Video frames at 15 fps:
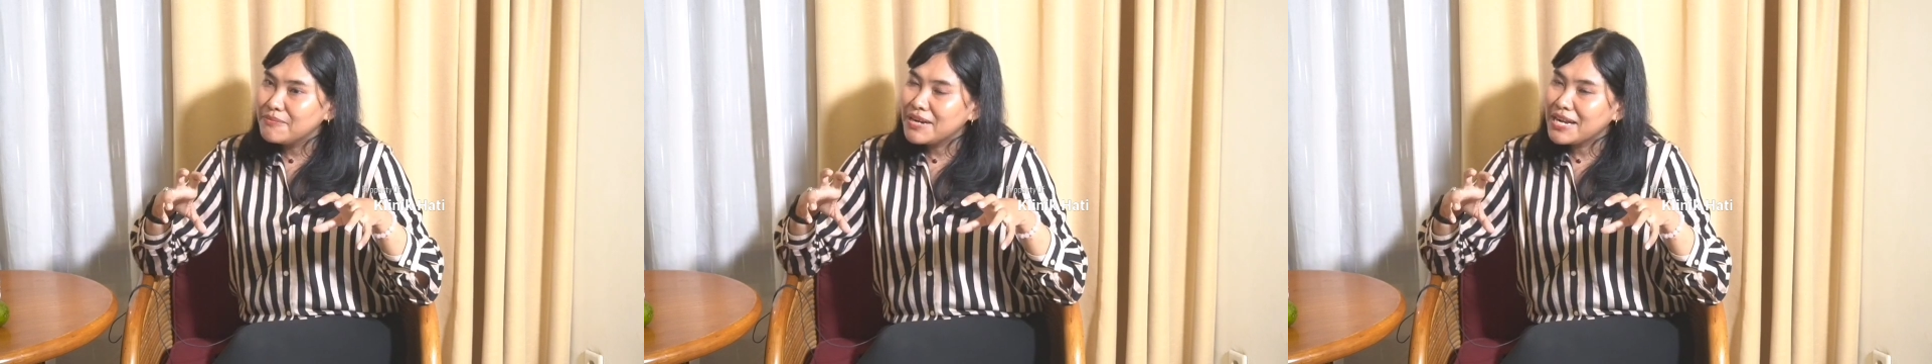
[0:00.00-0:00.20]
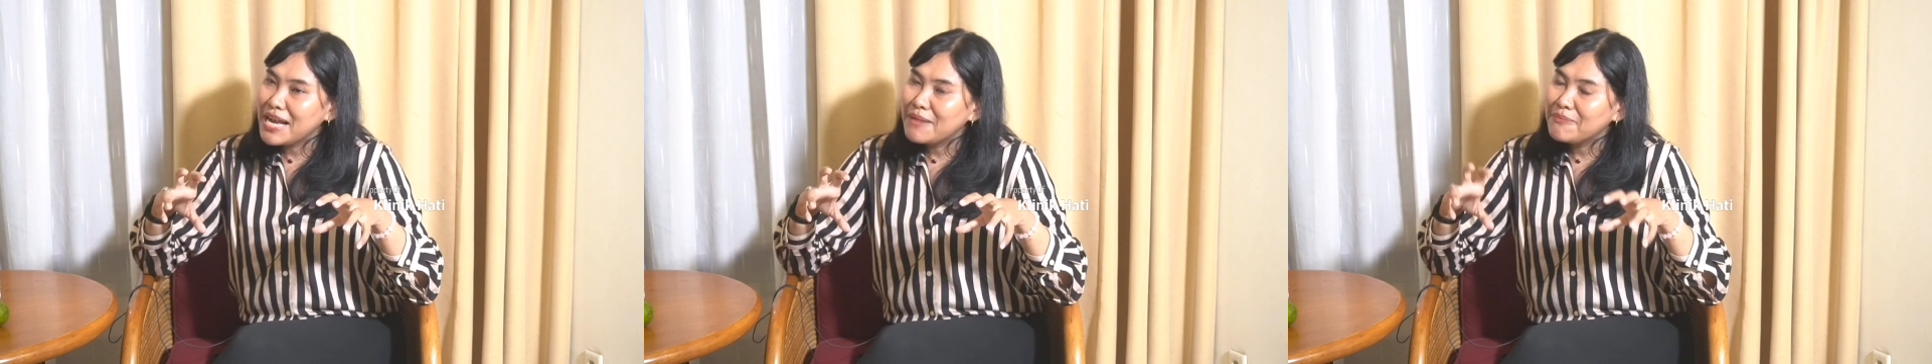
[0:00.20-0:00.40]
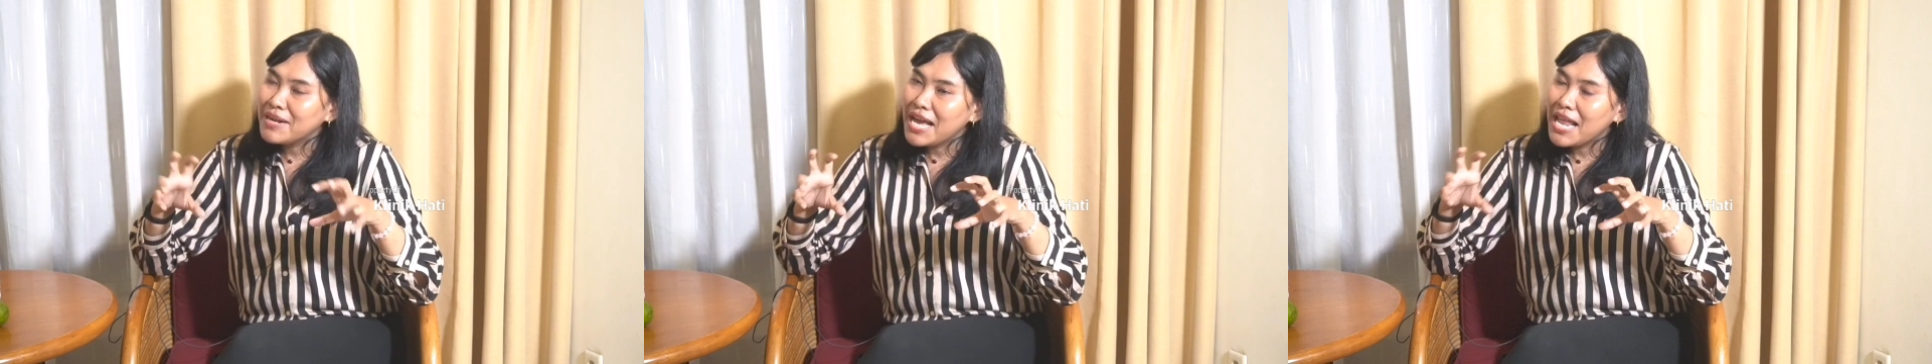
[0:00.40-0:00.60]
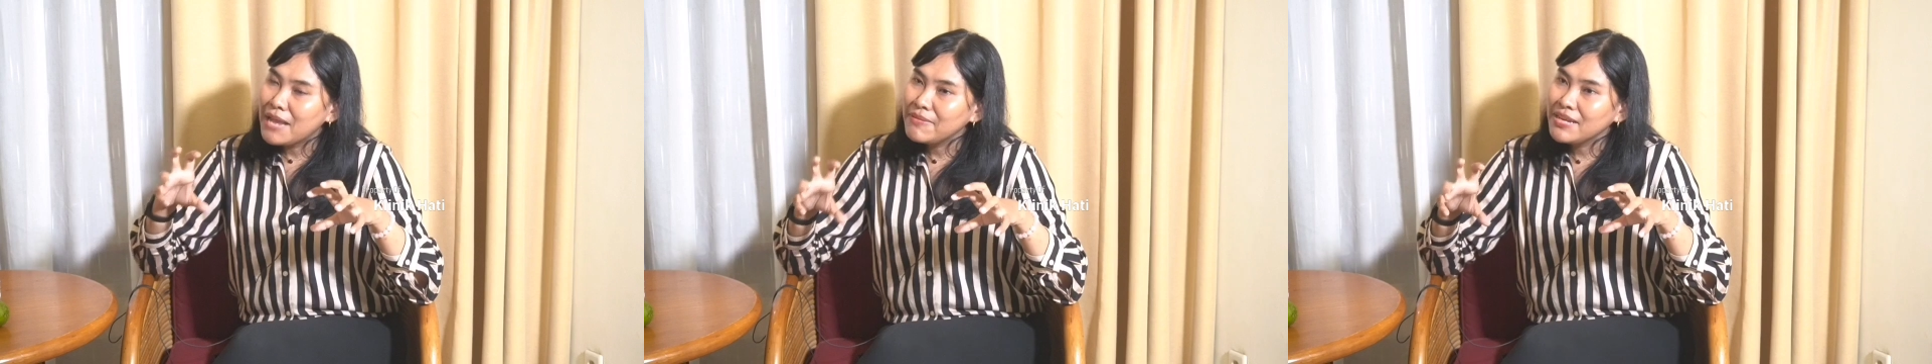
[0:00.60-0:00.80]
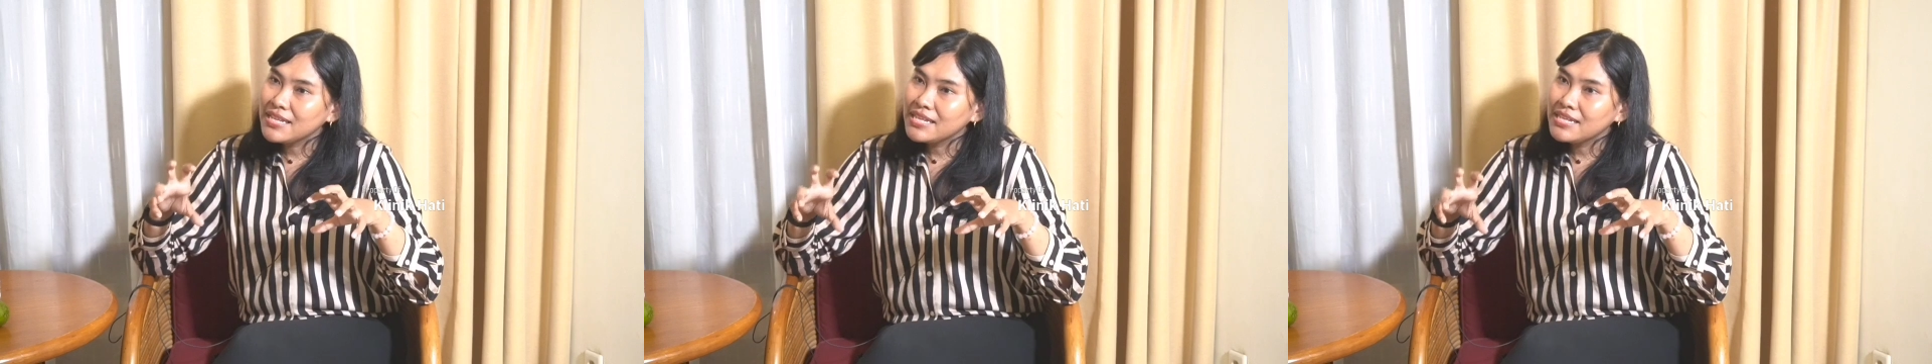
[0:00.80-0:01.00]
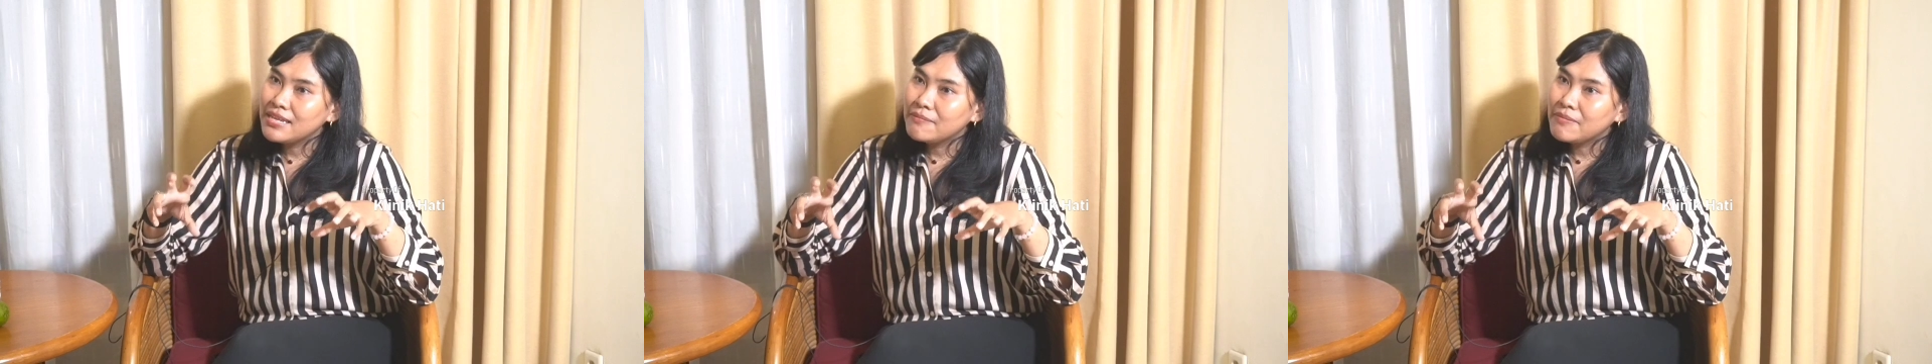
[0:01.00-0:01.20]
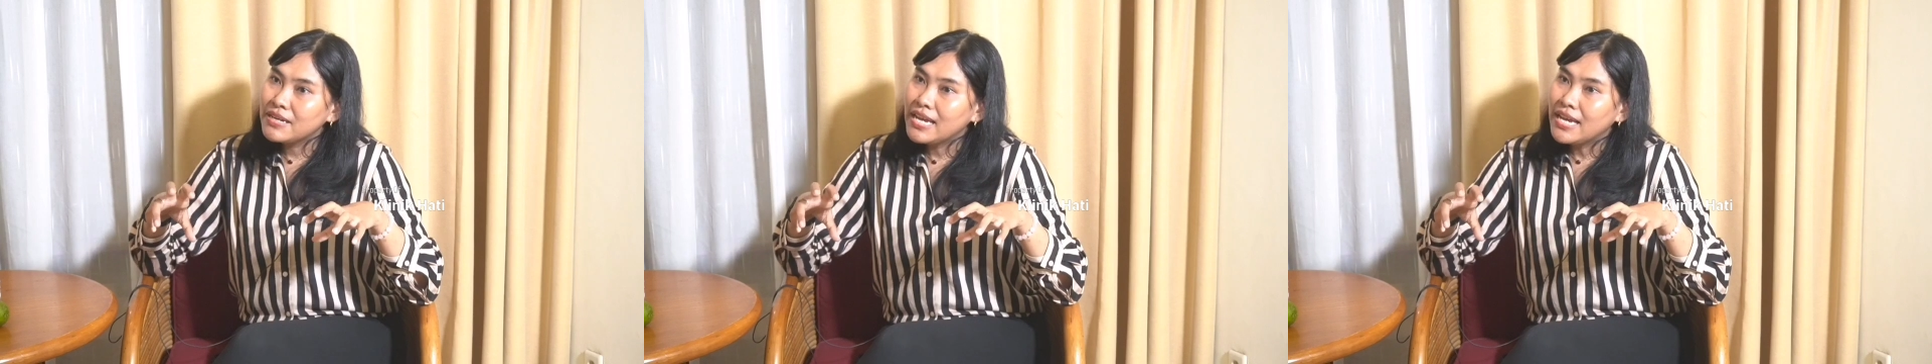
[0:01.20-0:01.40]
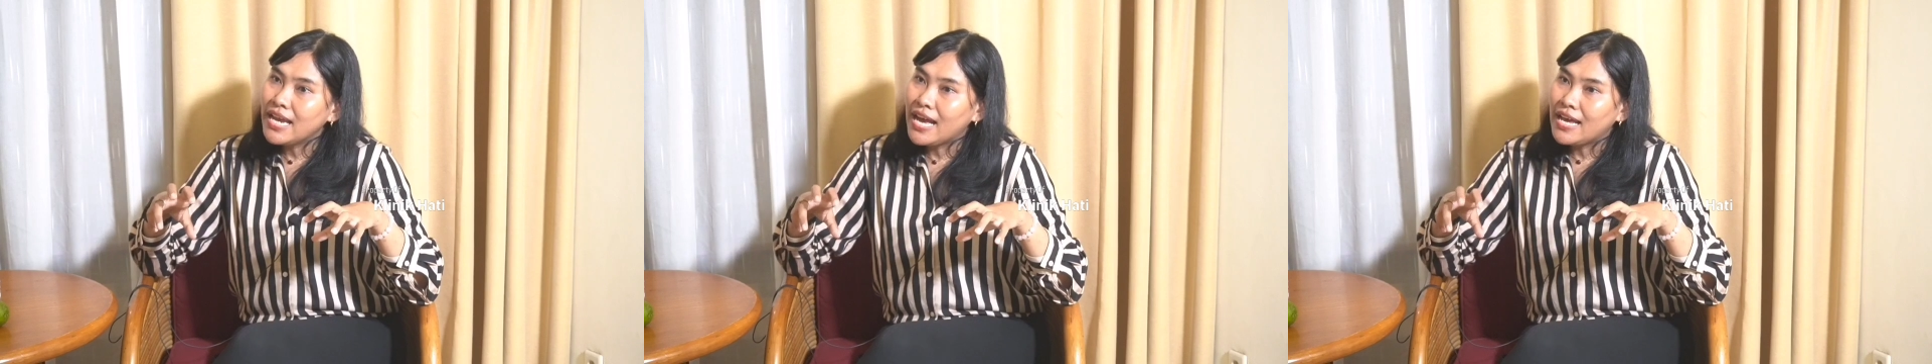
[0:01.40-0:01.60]
mengalami
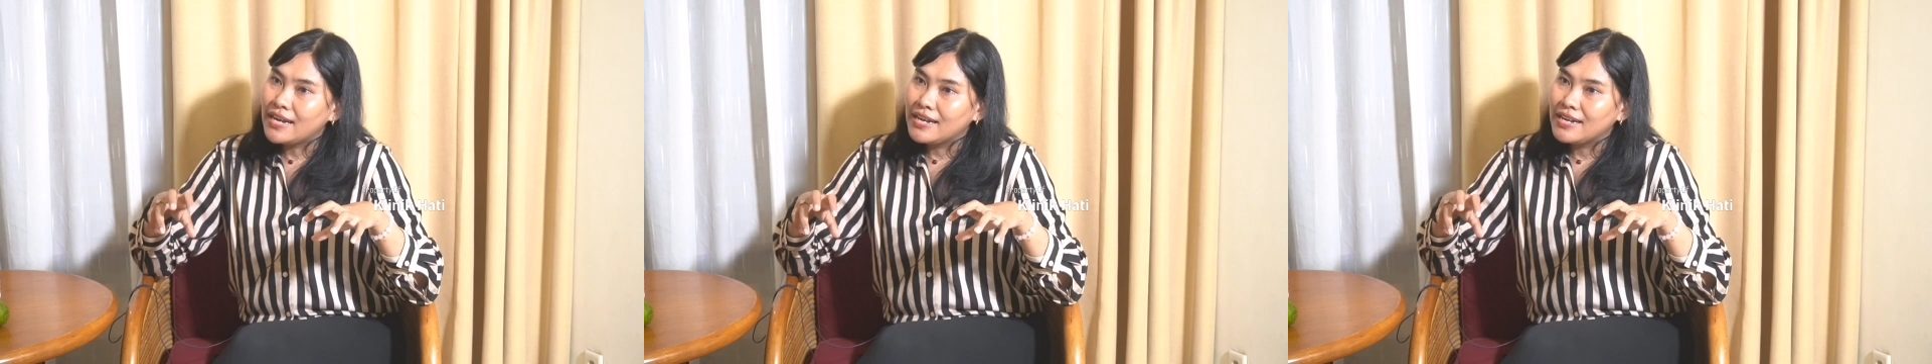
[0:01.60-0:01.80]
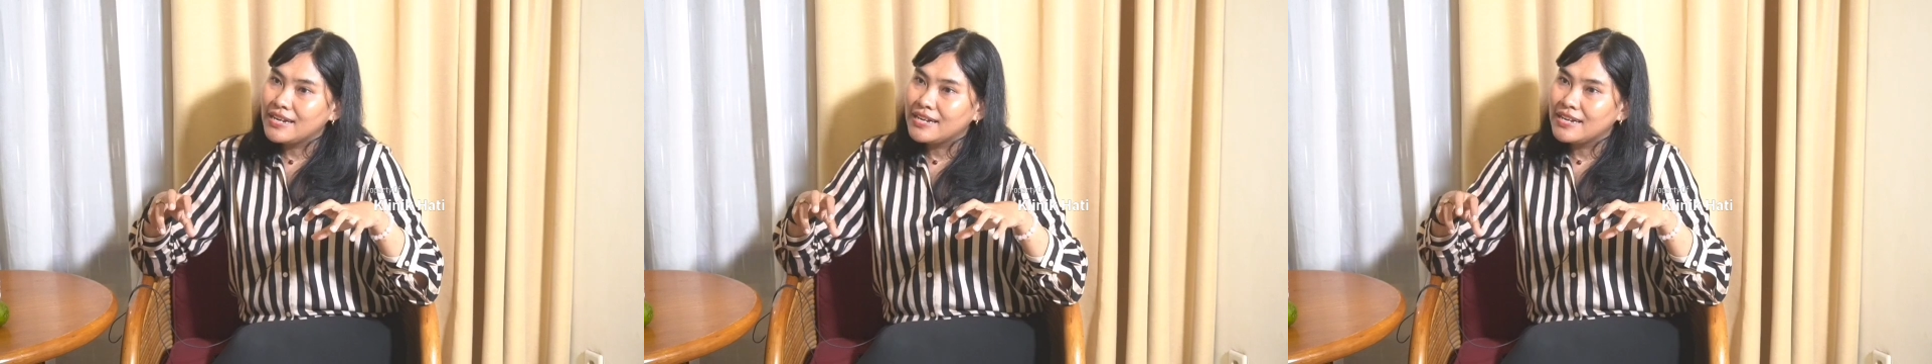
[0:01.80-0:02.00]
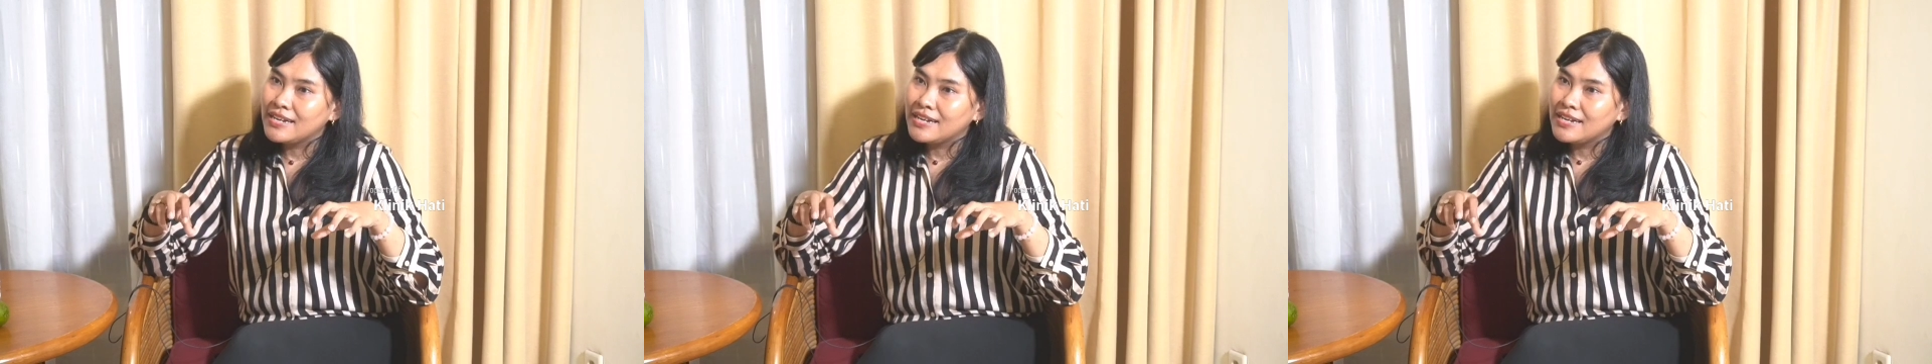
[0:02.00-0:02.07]
ketidakberdayaan